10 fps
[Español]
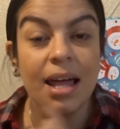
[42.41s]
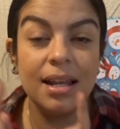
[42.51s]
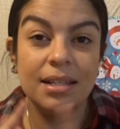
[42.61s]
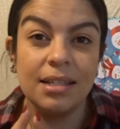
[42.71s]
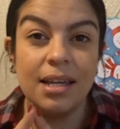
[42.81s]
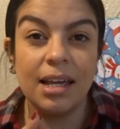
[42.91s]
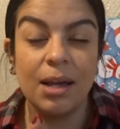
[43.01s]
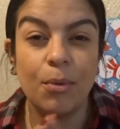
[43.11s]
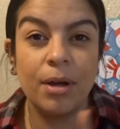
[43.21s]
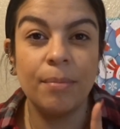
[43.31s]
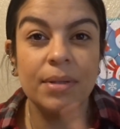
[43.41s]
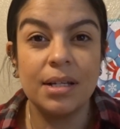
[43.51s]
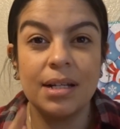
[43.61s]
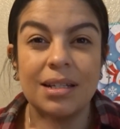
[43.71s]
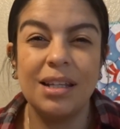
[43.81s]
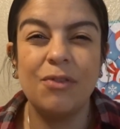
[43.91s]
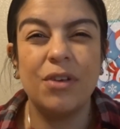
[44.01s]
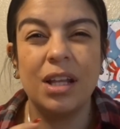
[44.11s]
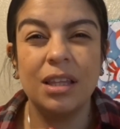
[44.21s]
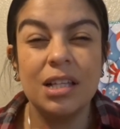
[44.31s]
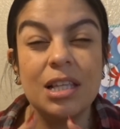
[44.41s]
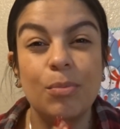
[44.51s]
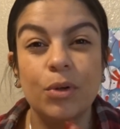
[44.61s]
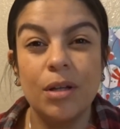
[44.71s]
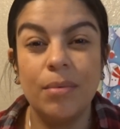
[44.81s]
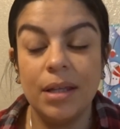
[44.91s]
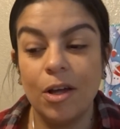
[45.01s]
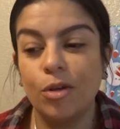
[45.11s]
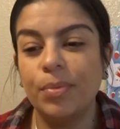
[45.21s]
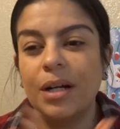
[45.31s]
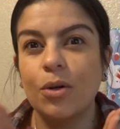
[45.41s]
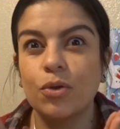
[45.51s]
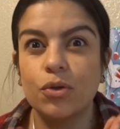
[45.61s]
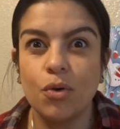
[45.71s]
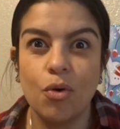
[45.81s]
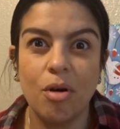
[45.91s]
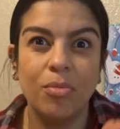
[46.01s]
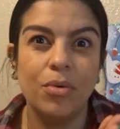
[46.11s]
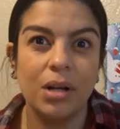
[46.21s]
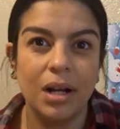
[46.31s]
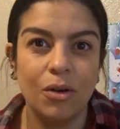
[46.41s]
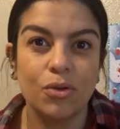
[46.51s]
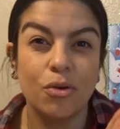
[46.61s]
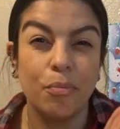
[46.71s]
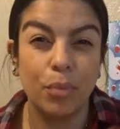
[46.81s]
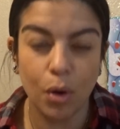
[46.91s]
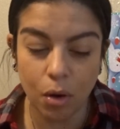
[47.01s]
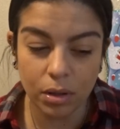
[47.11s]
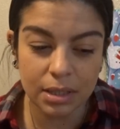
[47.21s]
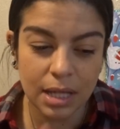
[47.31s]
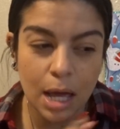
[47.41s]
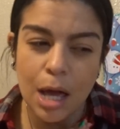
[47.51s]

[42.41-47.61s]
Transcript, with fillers: les dije que voy a empezar a hacer diferentes tipos de videos para no solo aburrirlos con blogs,